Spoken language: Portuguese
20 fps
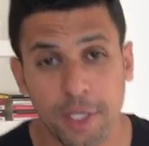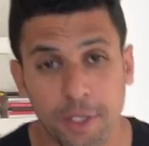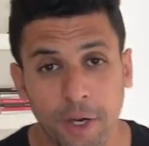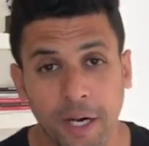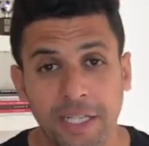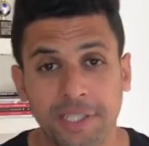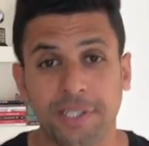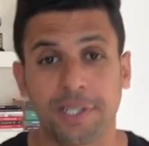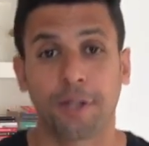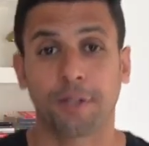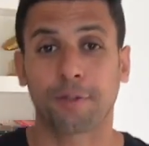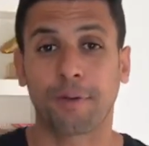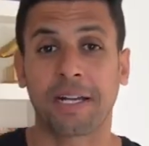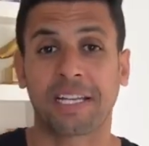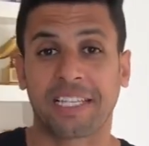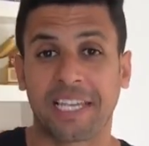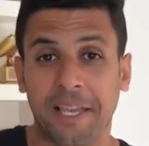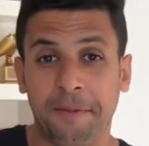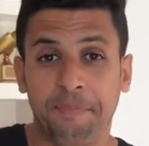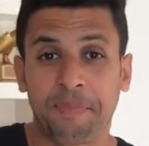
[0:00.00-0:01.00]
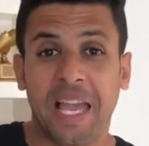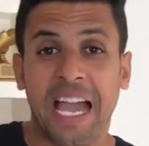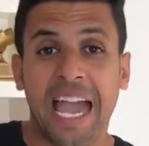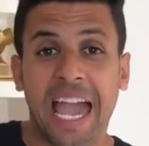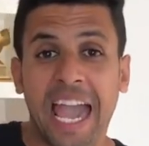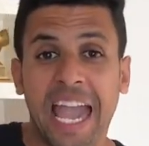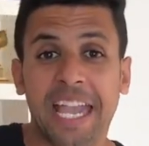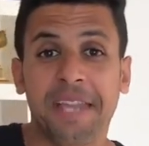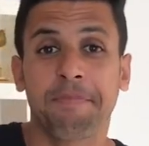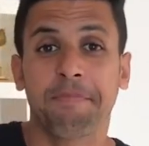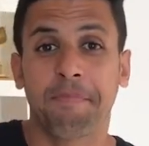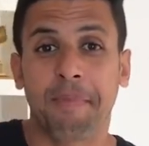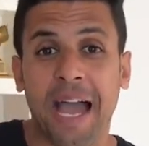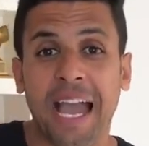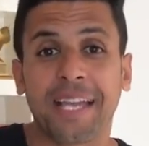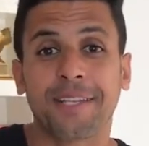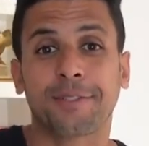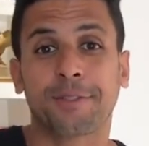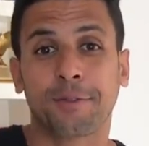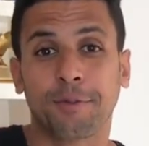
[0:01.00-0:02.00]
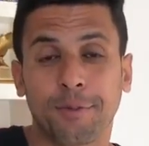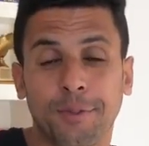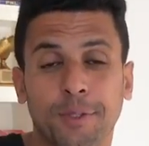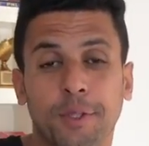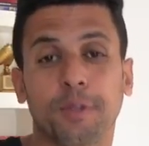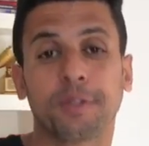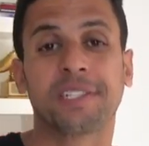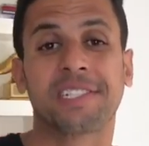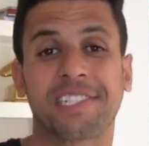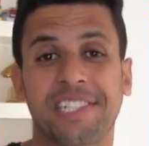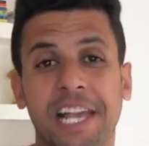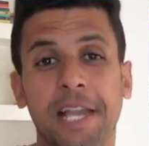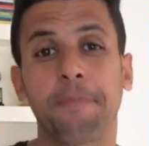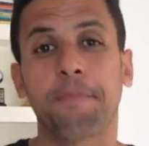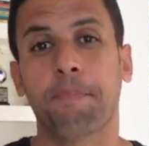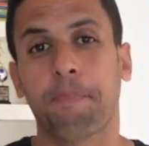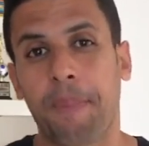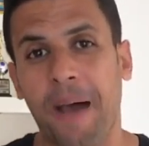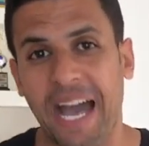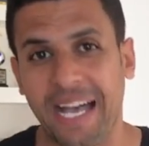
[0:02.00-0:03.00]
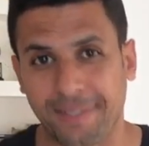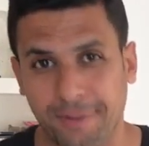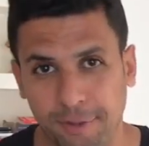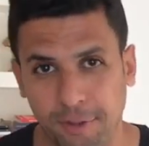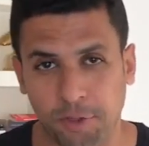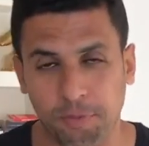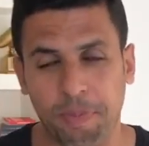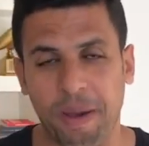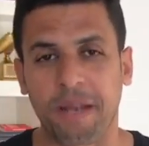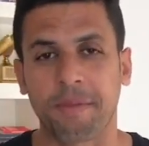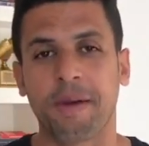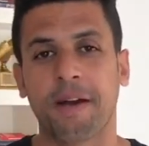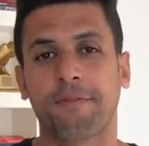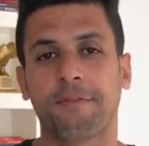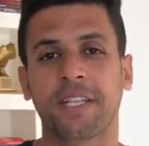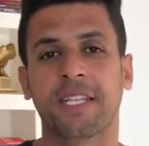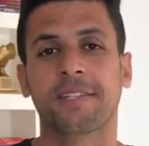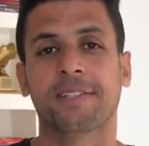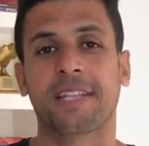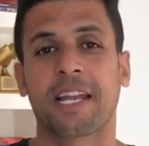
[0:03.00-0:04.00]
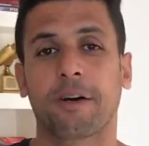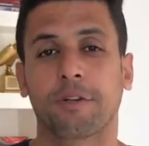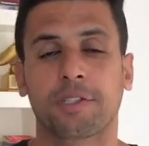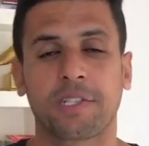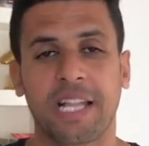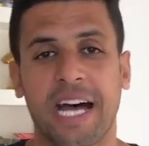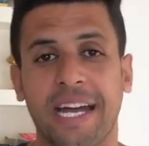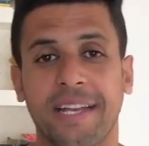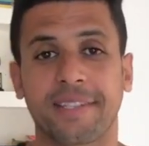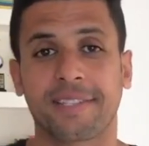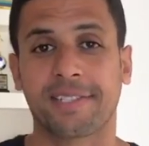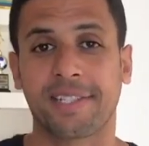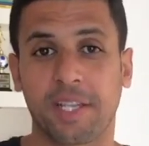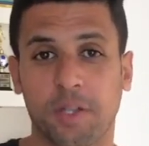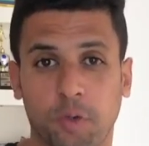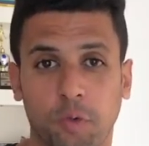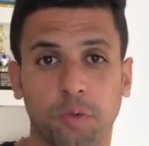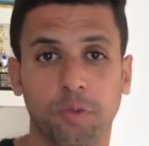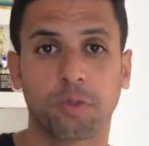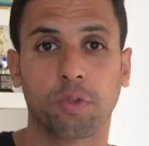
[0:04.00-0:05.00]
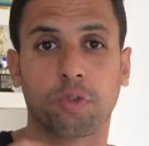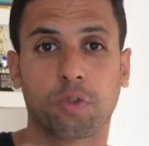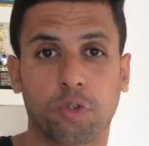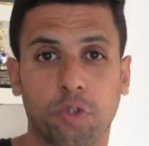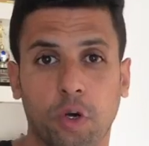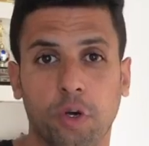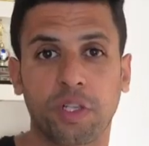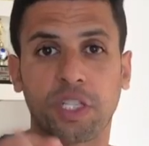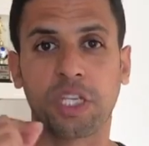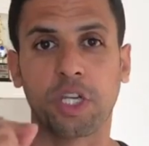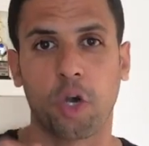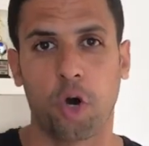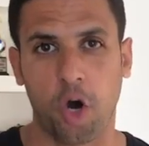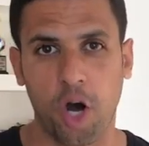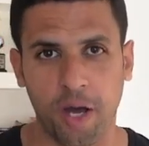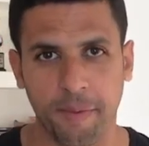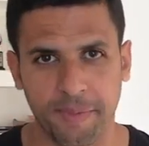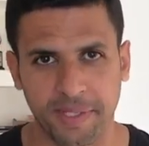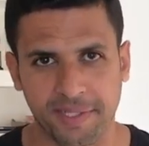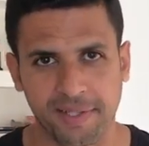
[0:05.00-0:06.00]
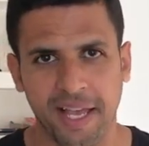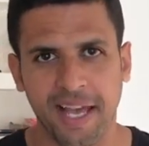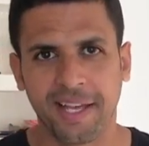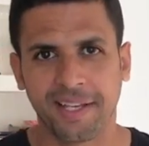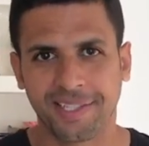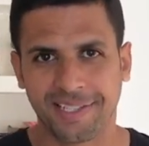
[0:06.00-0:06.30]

E hoje eu estou aqui em mais um dos 100 passos para uma vida extraordinária segundo Tony Robbins.